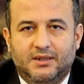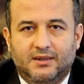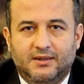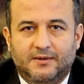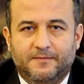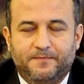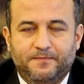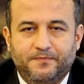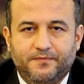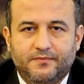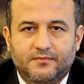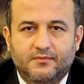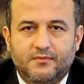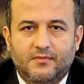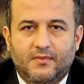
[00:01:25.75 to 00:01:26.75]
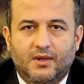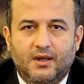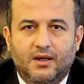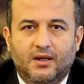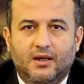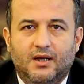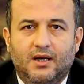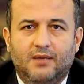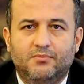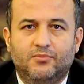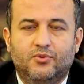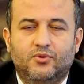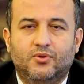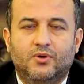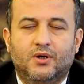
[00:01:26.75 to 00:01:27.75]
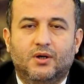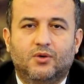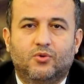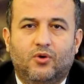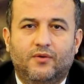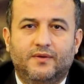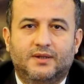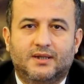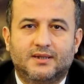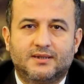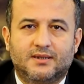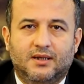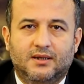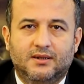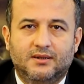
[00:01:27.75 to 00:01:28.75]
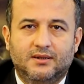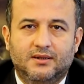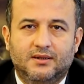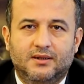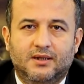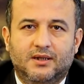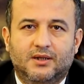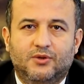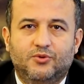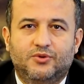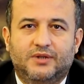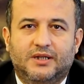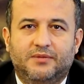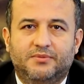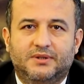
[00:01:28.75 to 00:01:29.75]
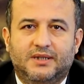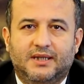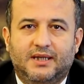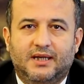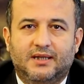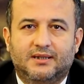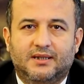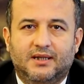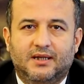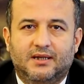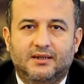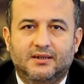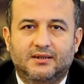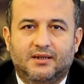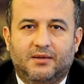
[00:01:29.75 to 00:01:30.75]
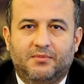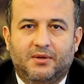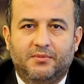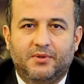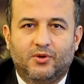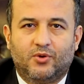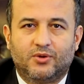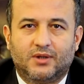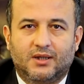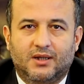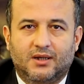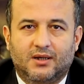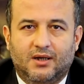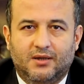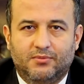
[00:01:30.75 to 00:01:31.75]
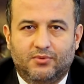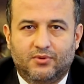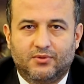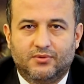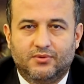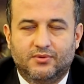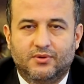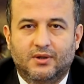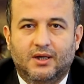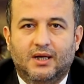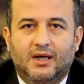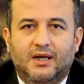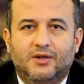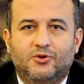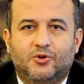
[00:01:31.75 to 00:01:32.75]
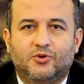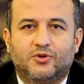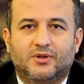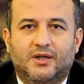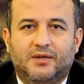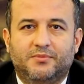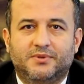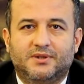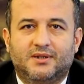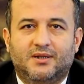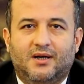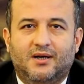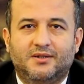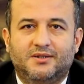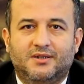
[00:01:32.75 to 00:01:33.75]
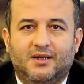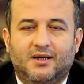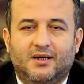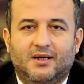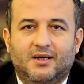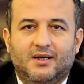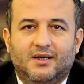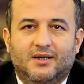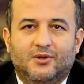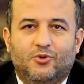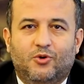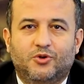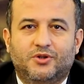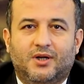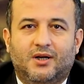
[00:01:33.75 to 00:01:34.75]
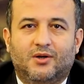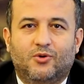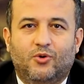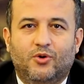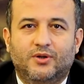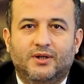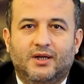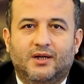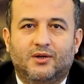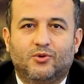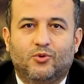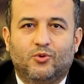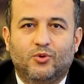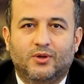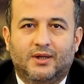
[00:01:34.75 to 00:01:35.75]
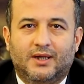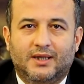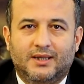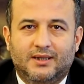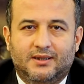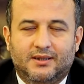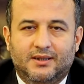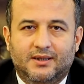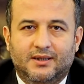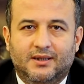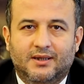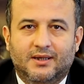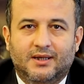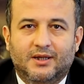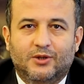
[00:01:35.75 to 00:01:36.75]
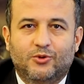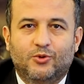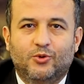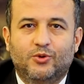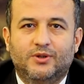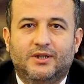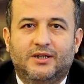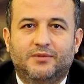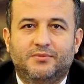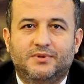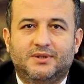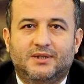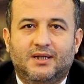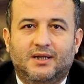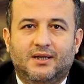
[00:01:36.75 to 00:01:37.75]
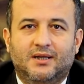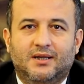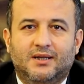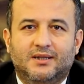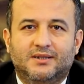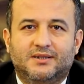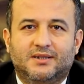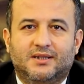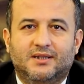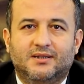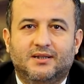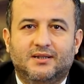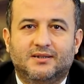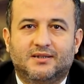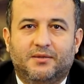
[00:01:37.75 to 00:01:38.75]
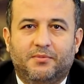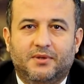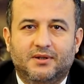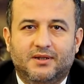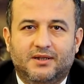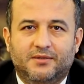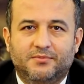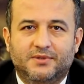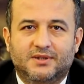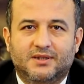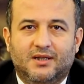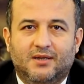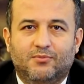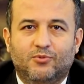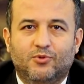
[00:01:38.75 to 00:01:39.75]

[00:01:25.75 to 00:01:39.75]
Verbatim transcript: yılı hem bu Covid hastalığının üzerimizdeki etkilerinin tamamen ortadan kaybolduğu, çocuklarımızın rahatça koşarak, oynayarak okullara gittiği, düğünlerimizde, sıkıntılı zamanlarımızda,